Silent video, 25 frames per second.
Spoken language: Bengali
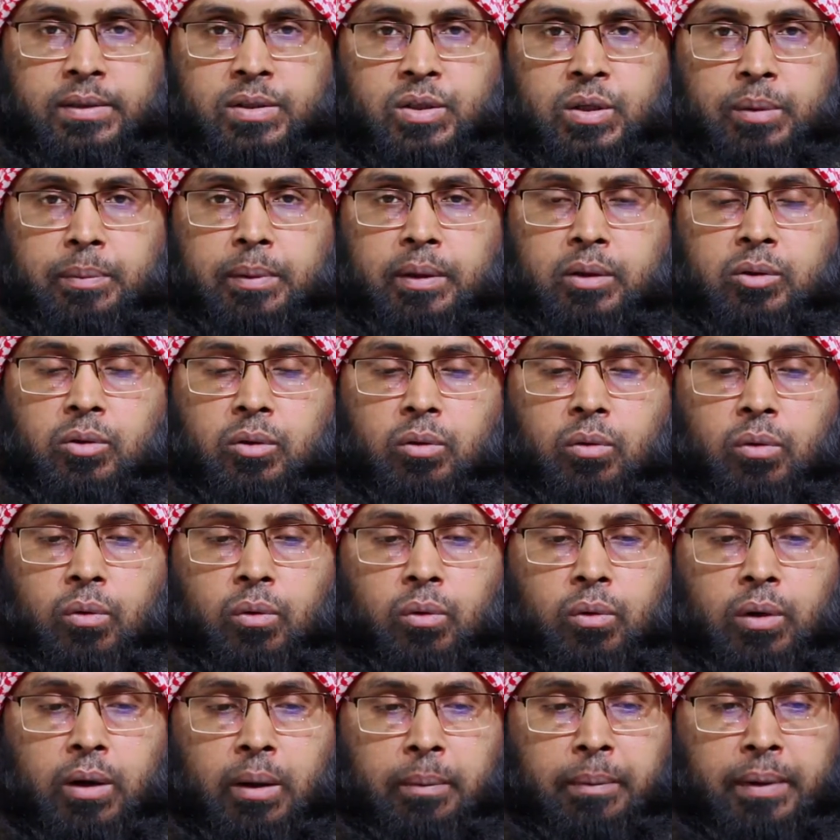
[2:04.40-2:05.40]
জীবিতর
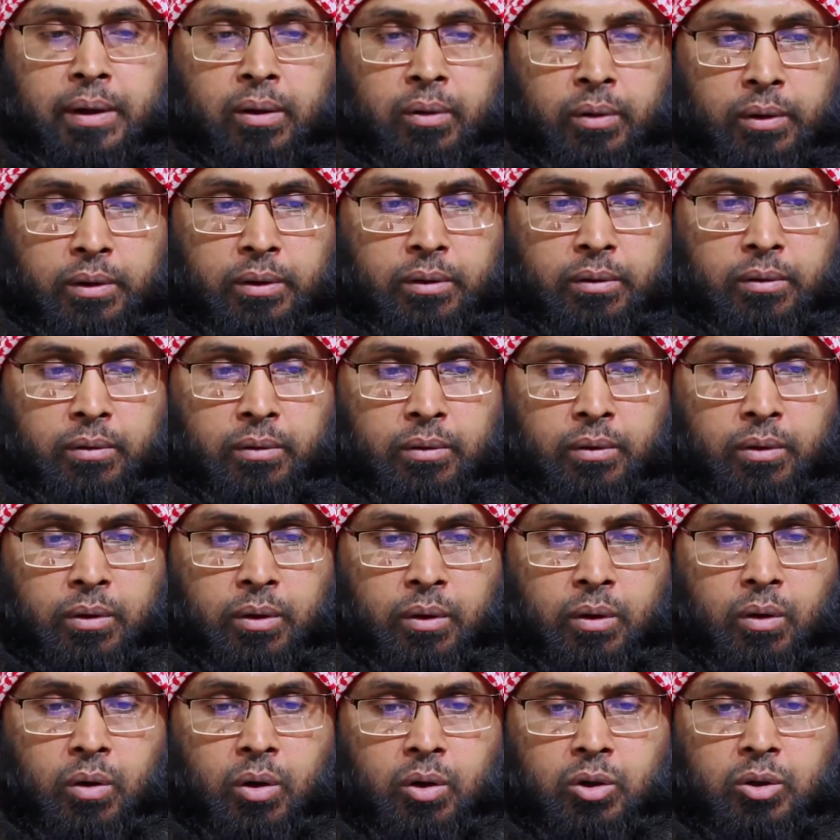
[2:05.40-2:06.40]
অনুগামী নয়
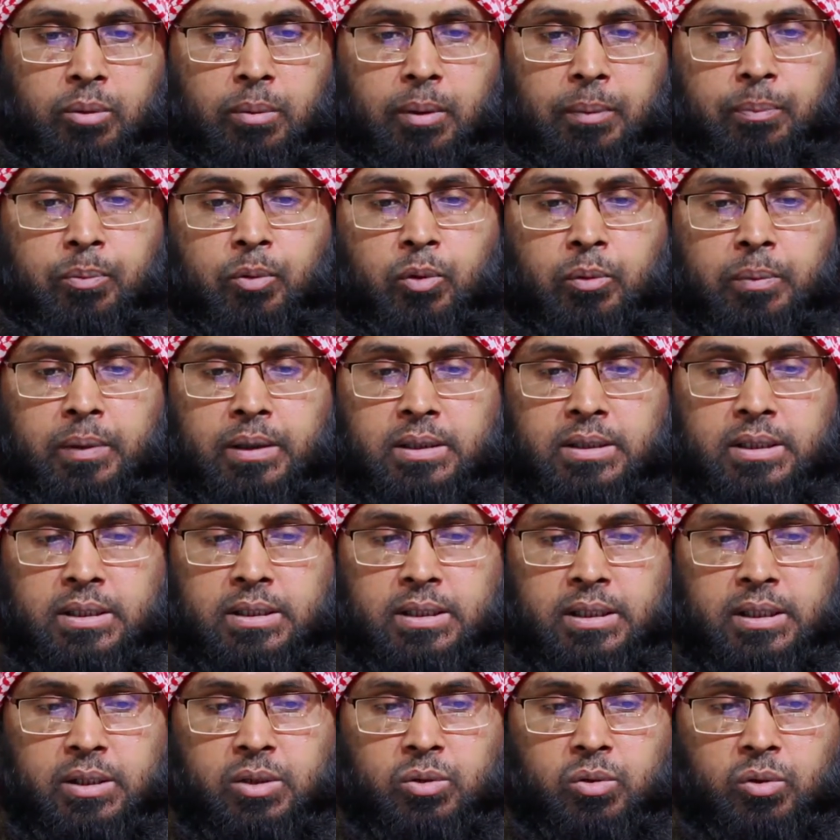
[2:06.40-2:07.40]
অথবা পূর্বে যে
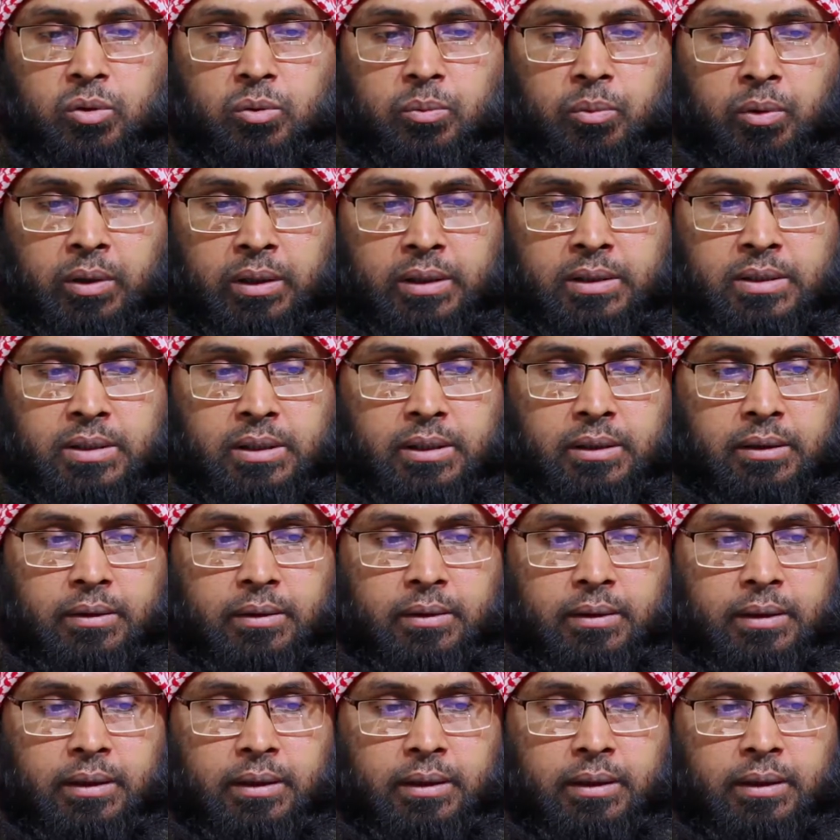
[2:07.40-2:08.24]
জিনিসগুলো বলেছি